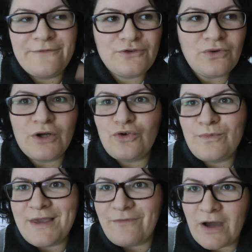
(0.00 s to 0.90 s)
И вдруг
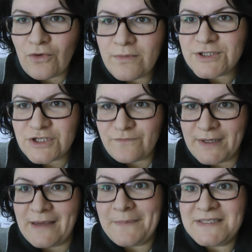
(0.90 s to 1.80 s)
оно у меня в коробочке в
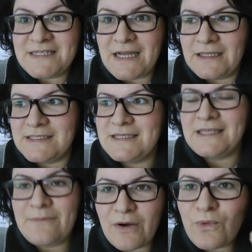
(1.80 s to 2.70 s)
моей потерялось.
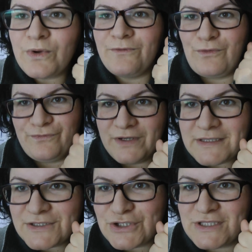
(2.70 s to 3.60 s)
Я не могу его
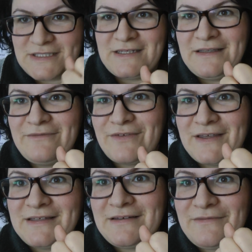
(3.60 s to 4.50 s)
вытащить из
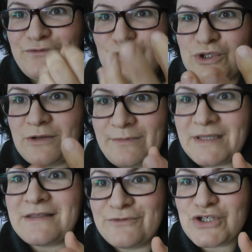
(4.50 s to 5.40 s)
головы и в нужный
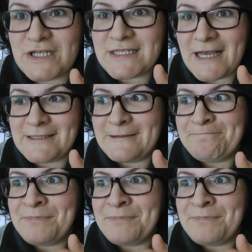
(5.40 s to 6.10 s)
момент его сказать.